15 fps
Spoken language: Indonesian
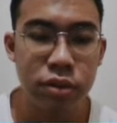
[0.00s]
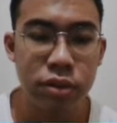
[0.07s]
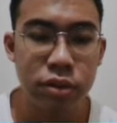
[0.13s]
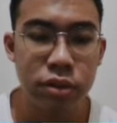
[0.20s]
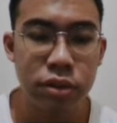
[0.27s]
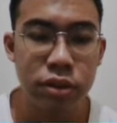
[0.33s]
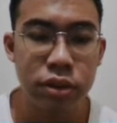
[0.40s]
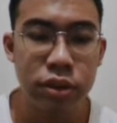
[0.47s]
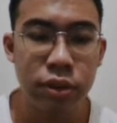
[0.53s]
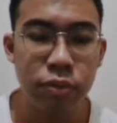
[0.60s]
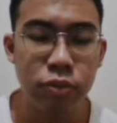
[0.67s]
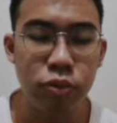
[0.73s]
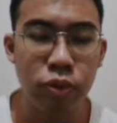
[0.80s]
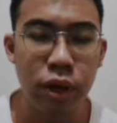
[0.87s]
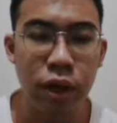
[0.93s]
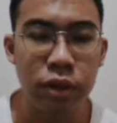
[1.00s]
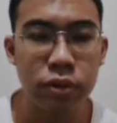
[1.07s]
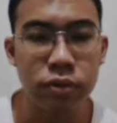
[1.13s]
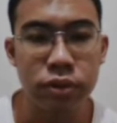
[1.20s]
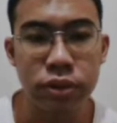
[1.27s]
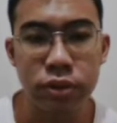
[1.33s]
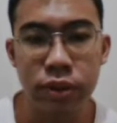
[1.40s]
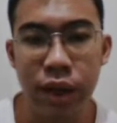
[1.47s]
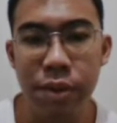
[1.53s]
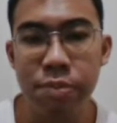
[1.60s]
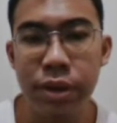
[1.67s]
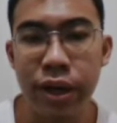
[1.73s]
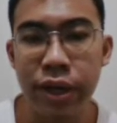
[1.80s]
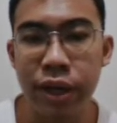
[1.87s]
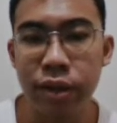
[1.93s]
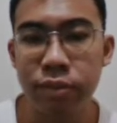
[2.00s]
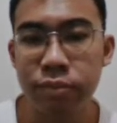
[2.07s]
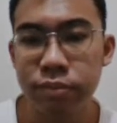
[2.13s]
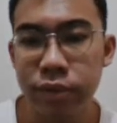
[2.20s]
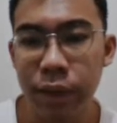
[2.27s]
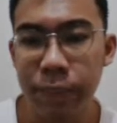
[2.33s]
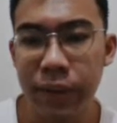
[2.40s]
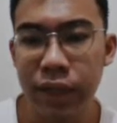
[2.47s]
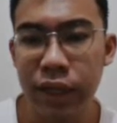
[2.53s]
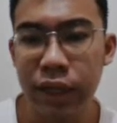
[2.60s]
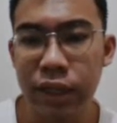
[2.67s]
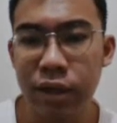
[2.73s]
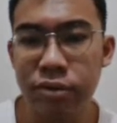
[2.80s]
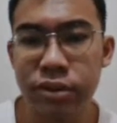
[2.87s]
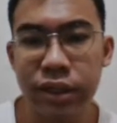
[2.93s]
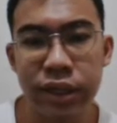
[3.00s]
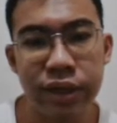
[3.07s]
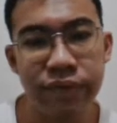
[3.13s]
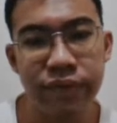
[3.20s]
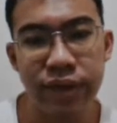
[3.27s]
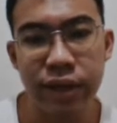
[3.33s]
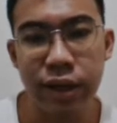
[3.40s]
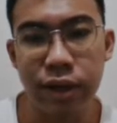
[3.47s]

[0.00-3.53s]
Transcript: 1200 nambah ya tapi nggak terlalu signifikan